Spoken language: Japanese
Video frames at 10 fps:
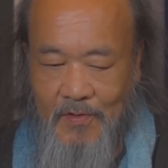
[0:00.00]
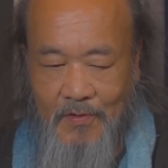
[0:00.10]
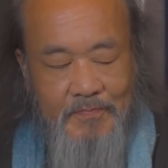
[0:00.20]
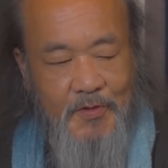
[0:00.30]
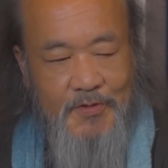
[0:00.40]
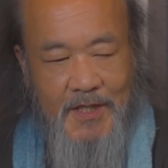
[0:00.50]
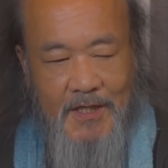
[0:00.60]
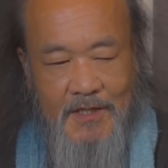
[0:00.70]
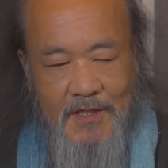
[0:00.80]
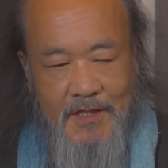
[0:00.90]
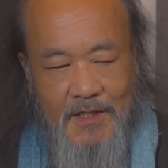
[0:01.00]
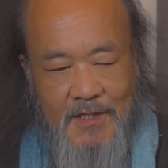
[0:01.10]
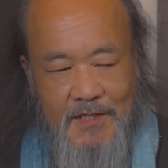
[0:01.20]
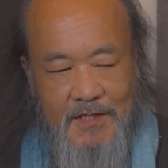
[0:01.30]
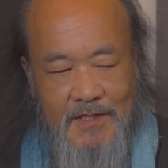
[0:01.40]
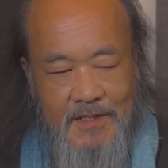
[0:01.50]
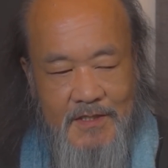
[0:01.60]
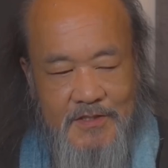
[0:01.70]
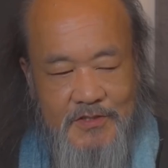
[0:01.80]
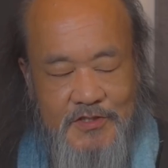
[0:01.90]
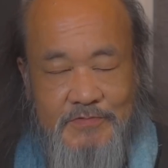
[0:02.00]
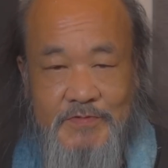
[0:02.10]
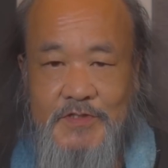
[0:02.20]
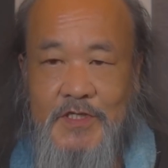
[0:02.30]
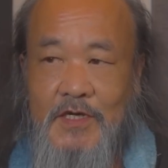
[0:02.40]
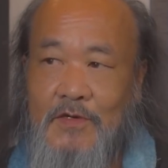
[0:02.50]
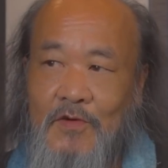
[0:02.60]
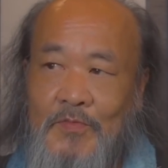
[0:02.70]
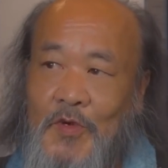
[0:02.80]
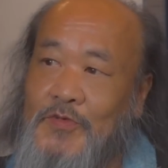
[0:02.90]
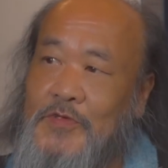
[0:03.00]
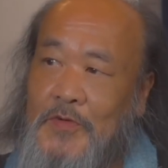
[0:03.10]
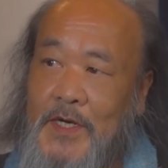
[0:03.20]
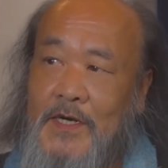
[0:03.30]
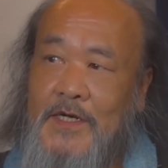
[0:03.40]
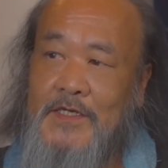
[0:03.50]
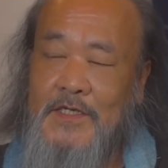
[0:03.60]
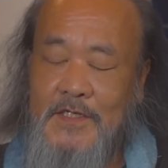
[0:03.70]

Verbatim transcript: 根本的に自分が思うのは、